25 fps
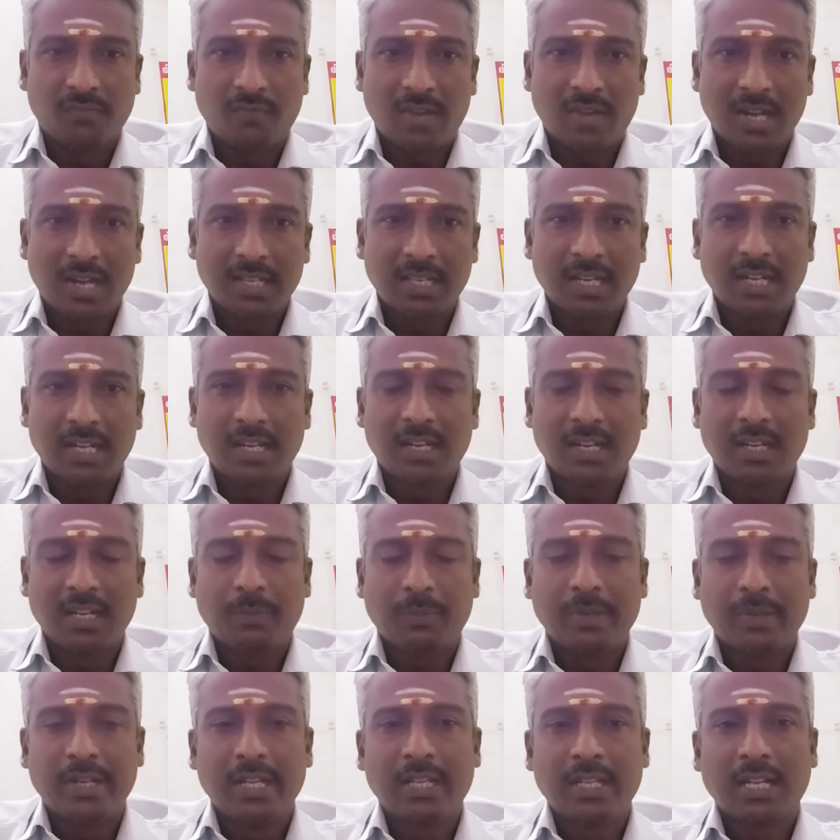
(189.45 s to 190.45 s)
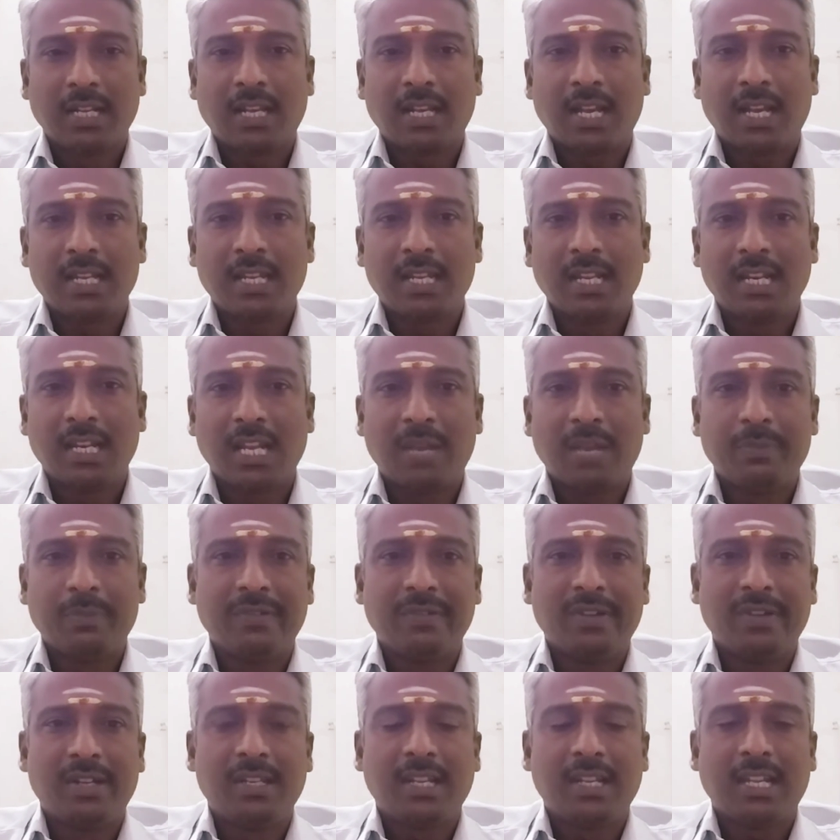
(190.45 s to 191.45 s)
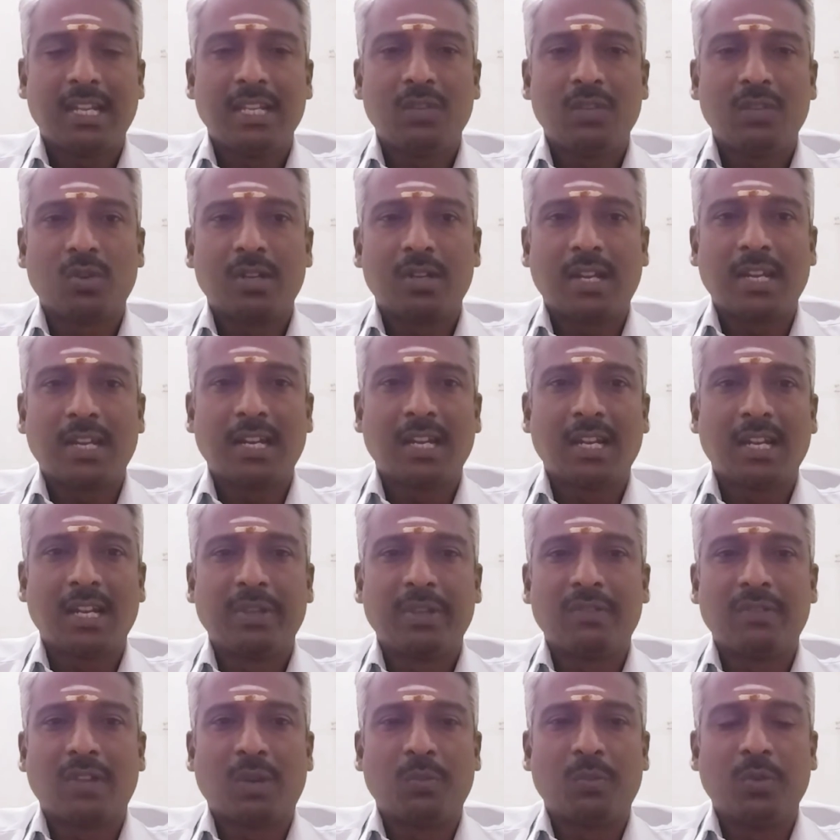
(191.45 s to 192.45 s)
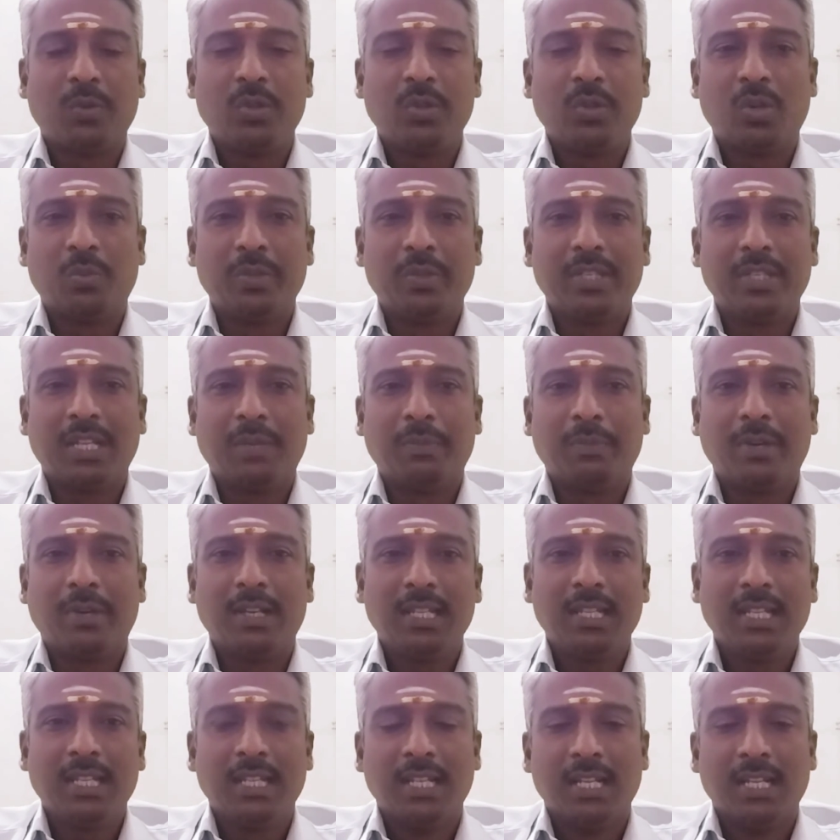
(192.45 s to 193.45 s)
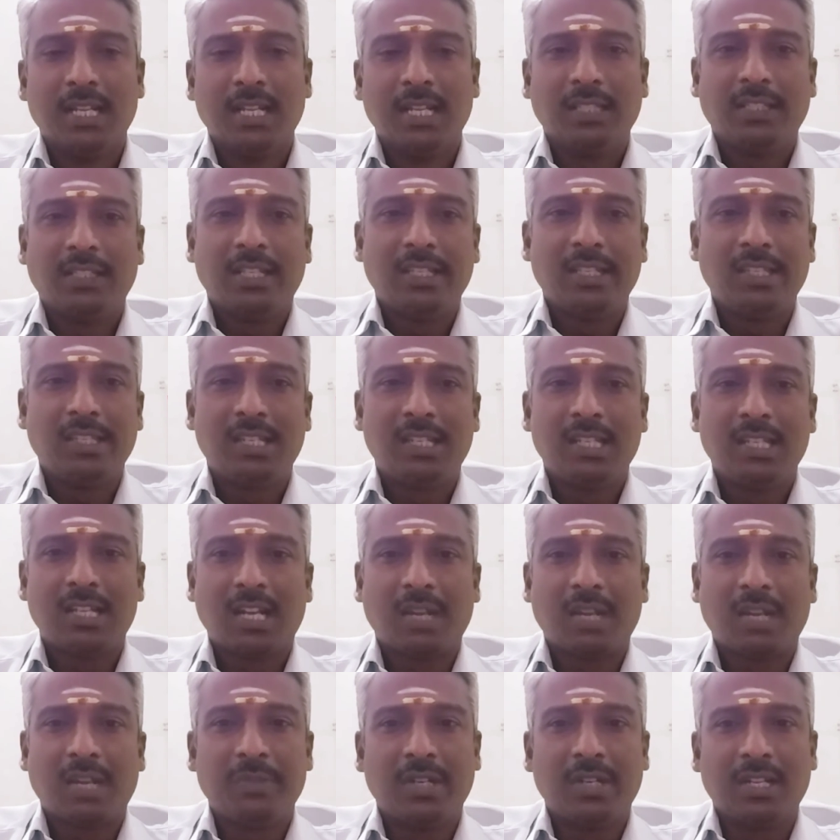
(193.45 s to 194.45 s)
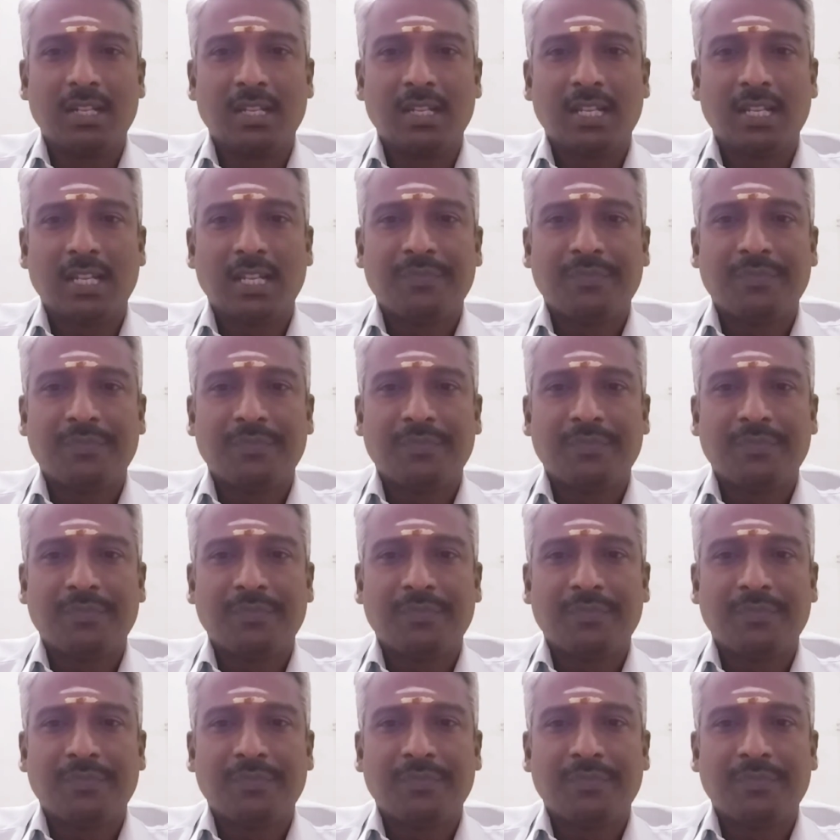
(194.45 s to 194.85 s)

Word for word: வாழ்க்கையில் நம்ம எடுக்கிற காரியம் எல்லாமே வெற்றியாகி ஒரு நல்ல நிலைமைக்கு வர முடியும் அப்படிங்கிற மாதிரி இந்த இஷ்டி காலம் இருக்குங்க